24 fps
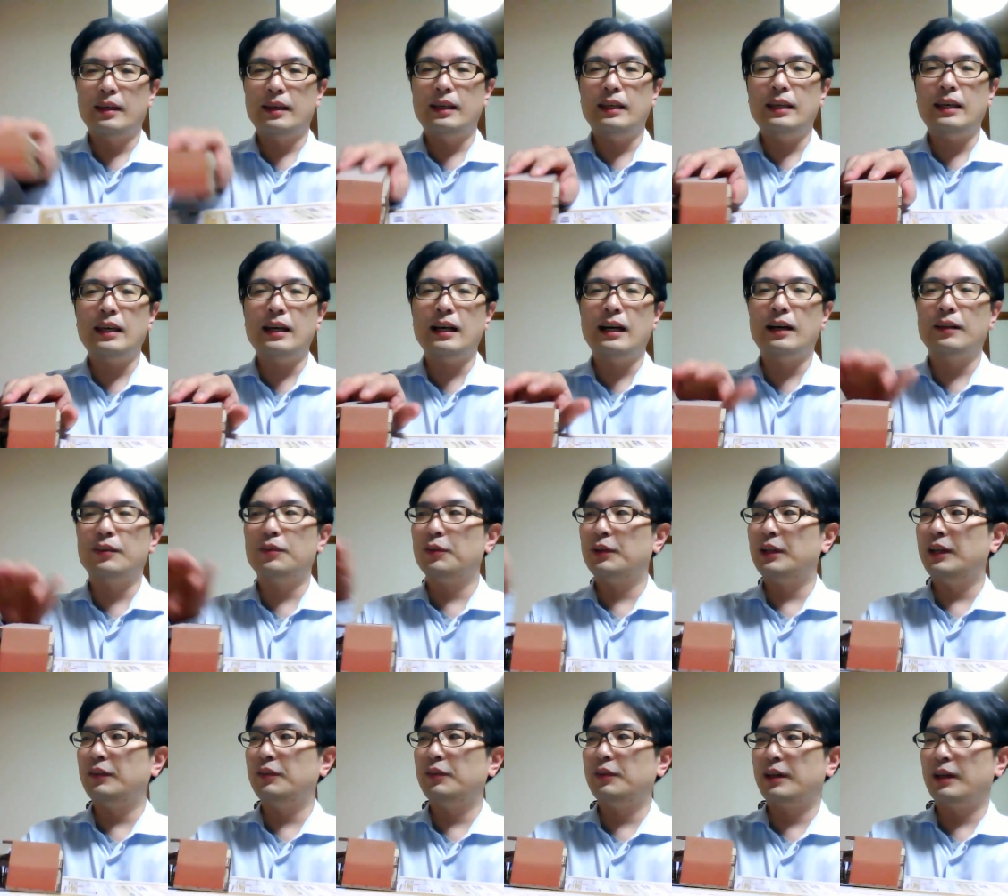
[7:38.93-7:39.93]
家がそ
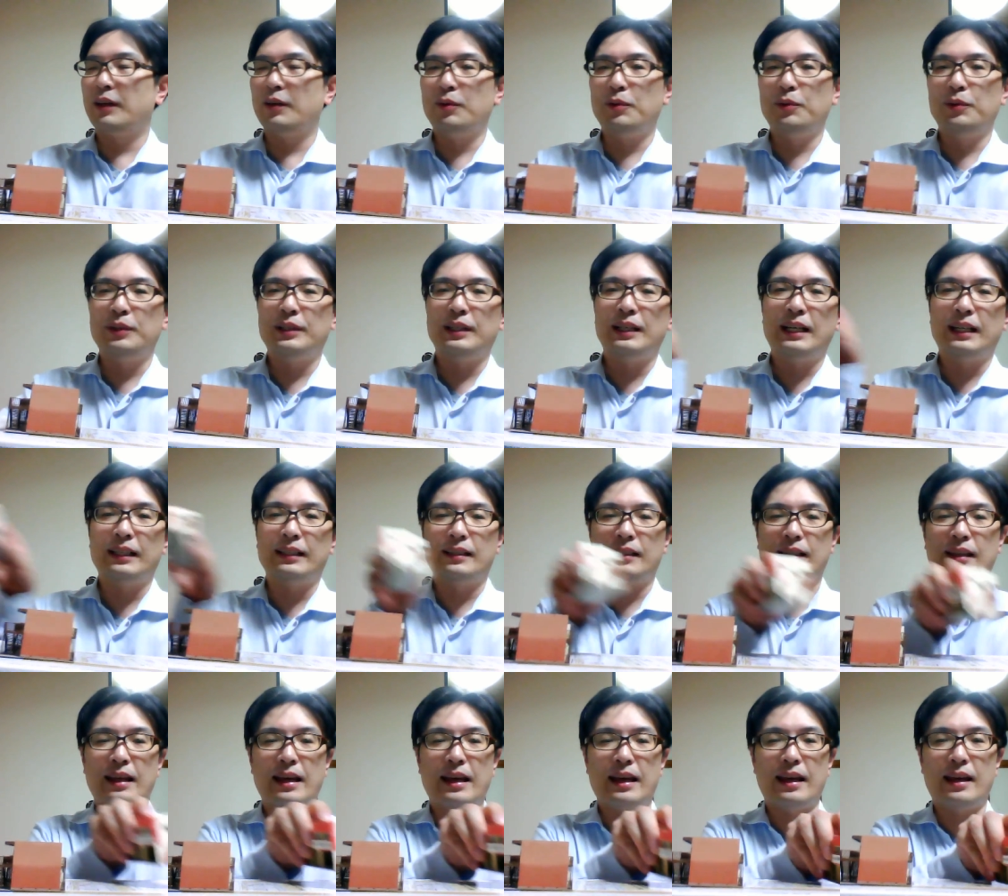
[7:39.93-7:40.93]
れぞれ多いなっ
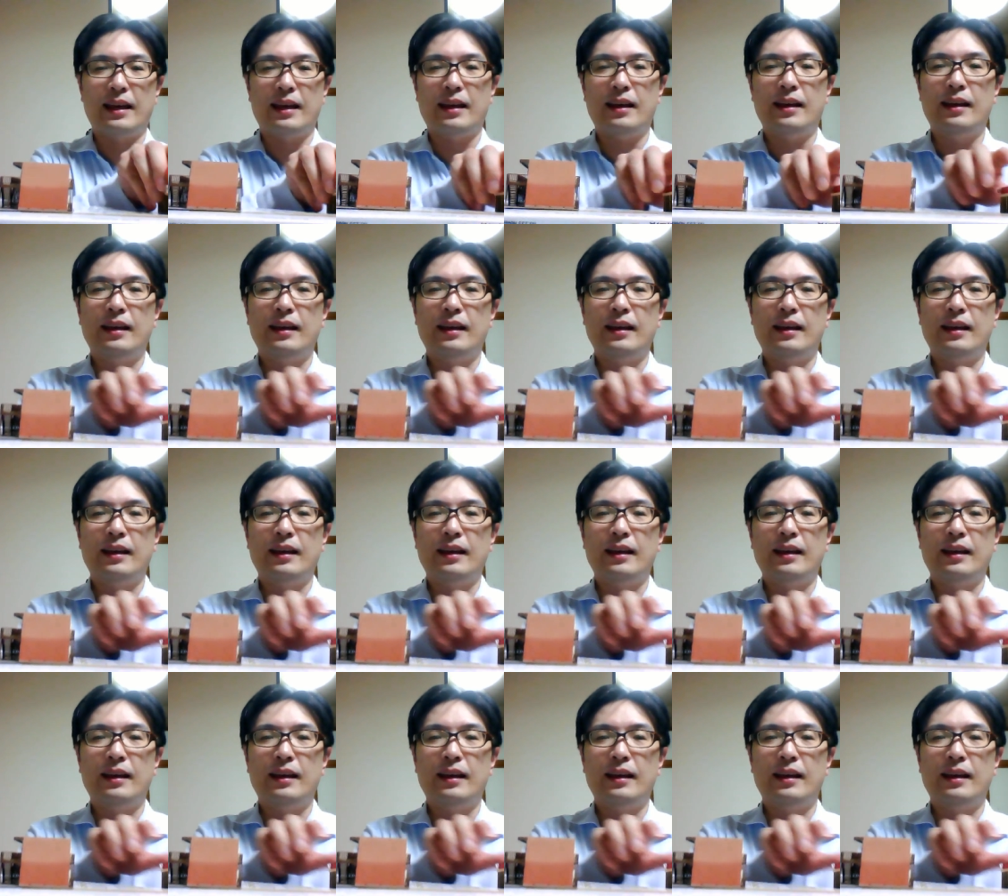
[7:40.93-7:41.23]
て、